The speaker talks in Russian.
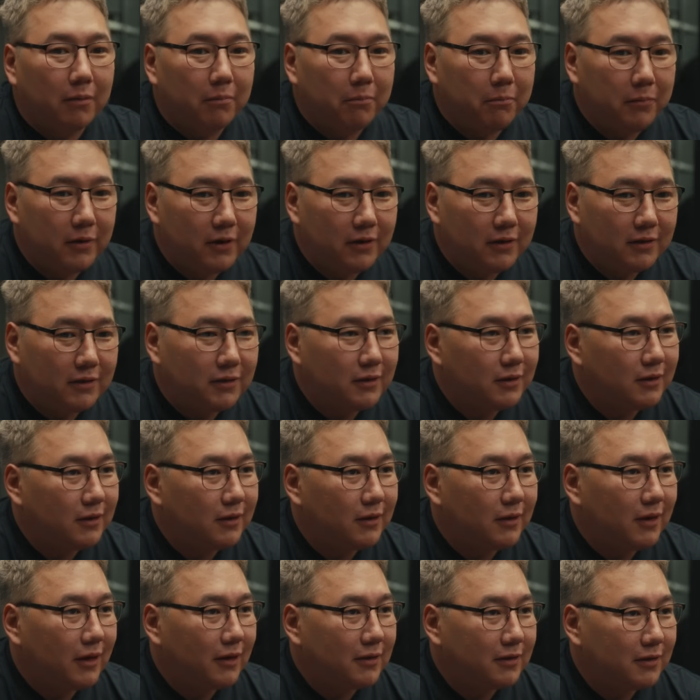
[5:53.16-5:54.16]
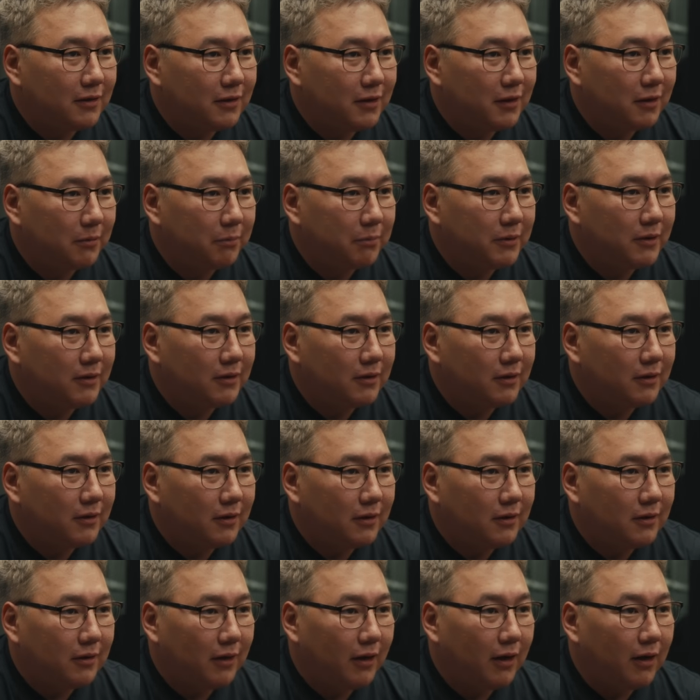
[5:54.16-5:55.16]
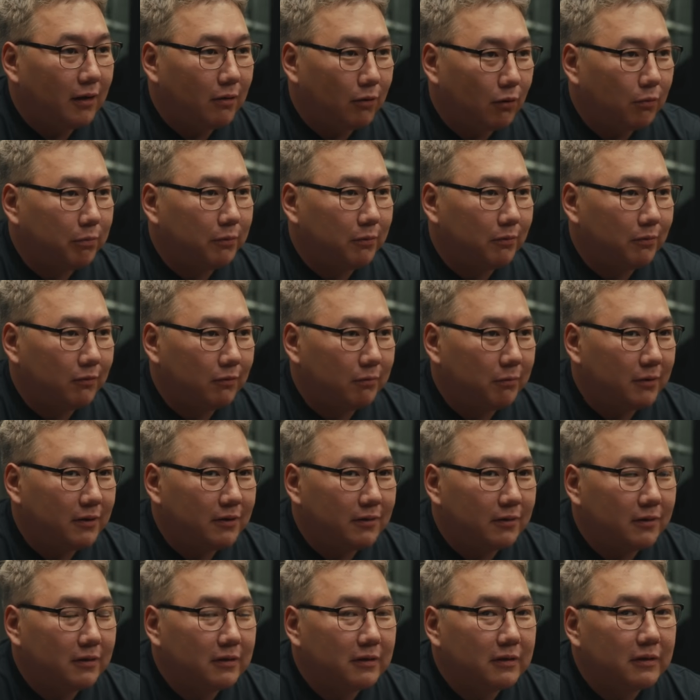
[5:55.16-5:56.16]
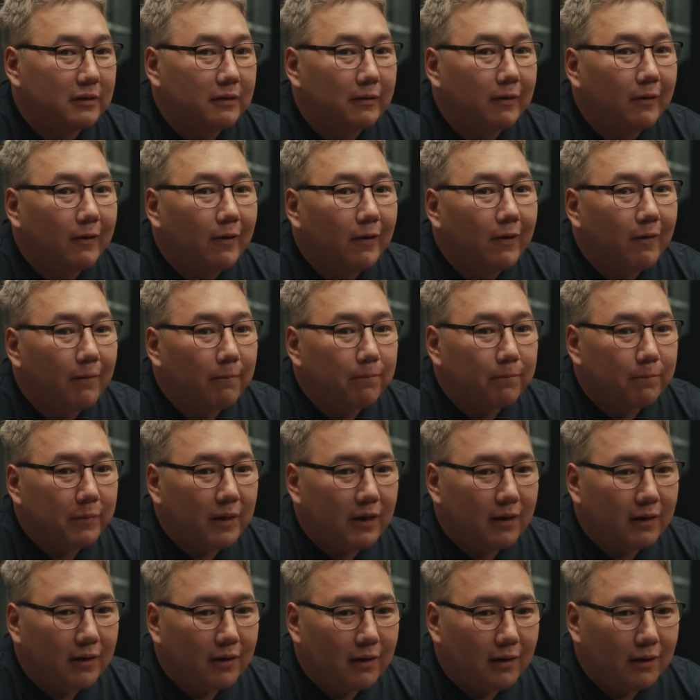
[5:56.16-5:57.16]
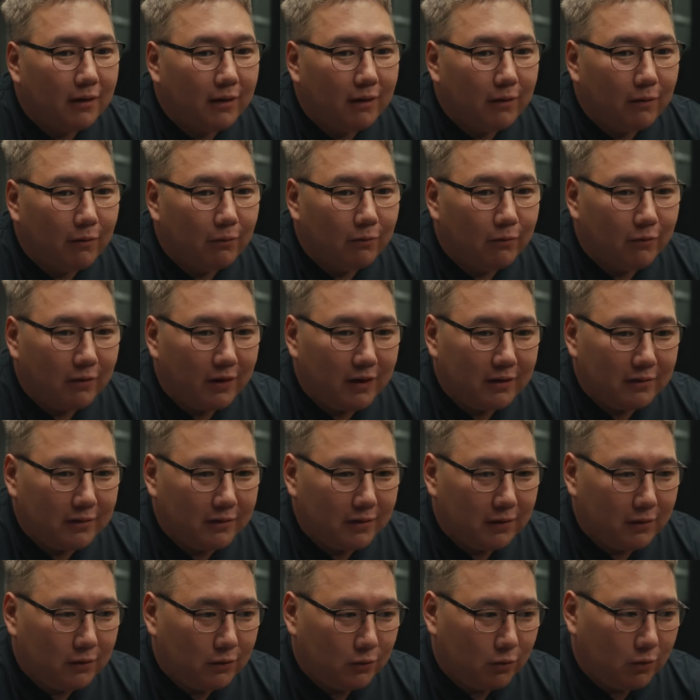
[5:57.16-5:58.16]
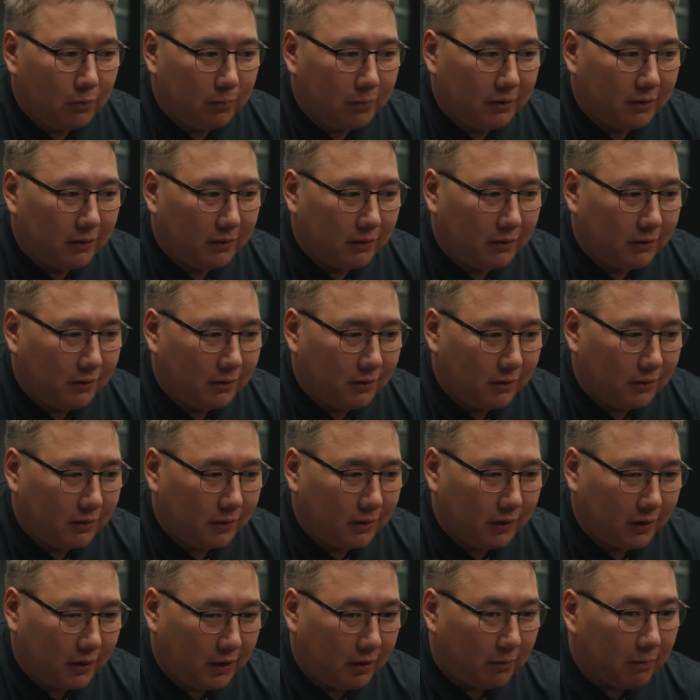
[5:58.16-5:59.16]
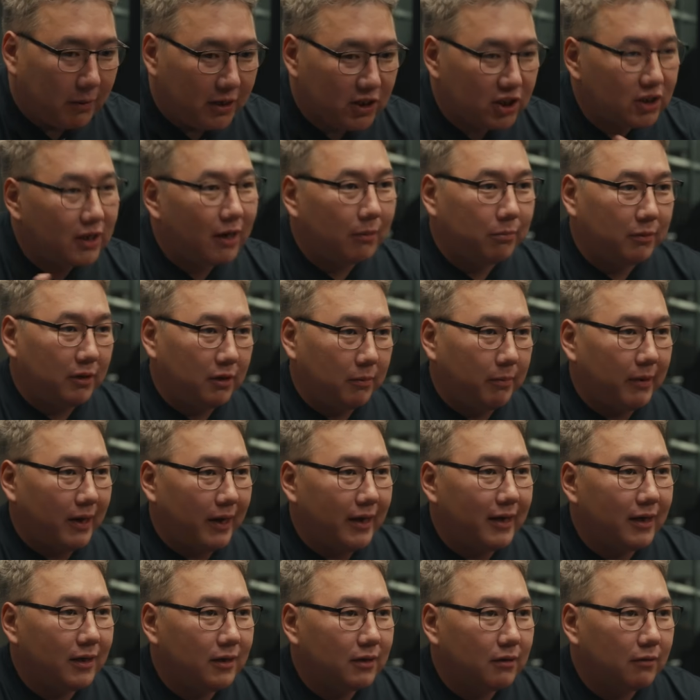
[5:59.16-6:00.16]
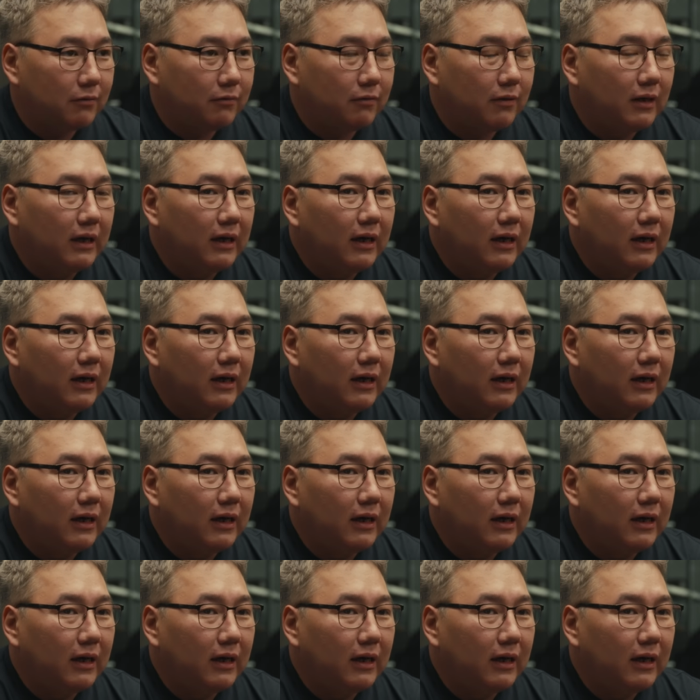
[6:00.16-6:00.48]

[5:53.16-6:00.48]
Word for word: миссии, концепции для крупного бизнеса. А, у вас есть опыт э, таких масштабных проектов.